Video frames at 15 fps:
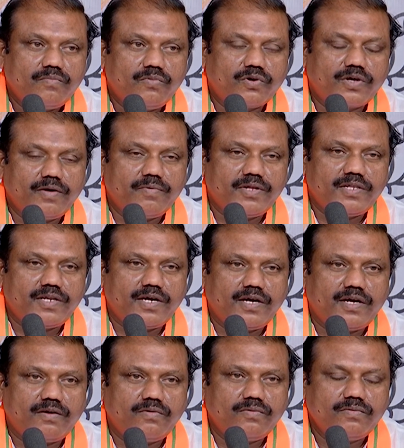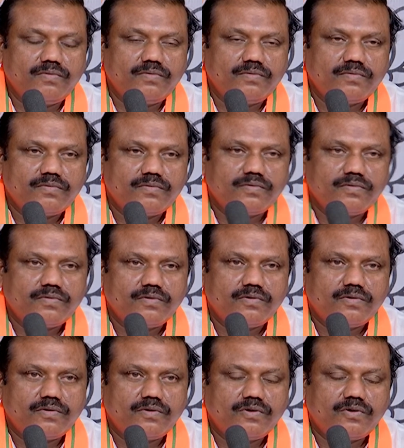ముఖ్యమంత్రి గారు
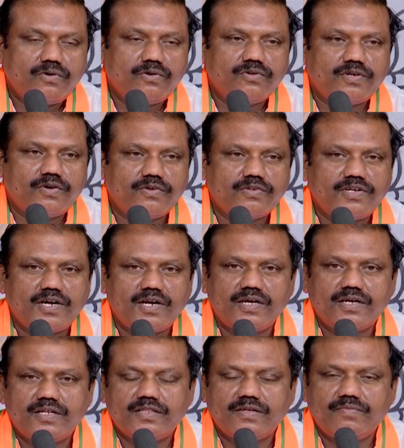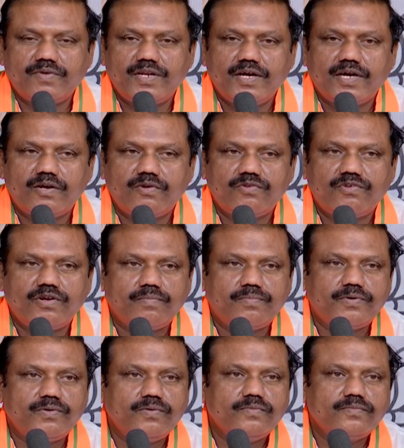రెండు సంవత్సరాల క్రితం ఎన్నికలు
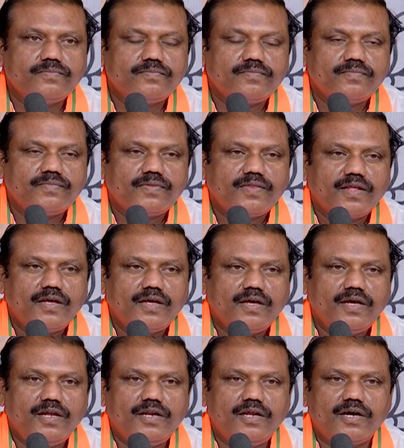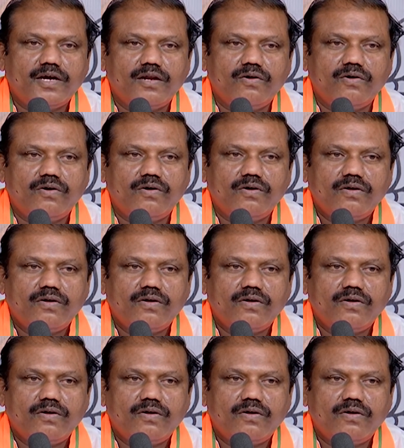వచ్చినప్పుడు ఎన్నికల్లో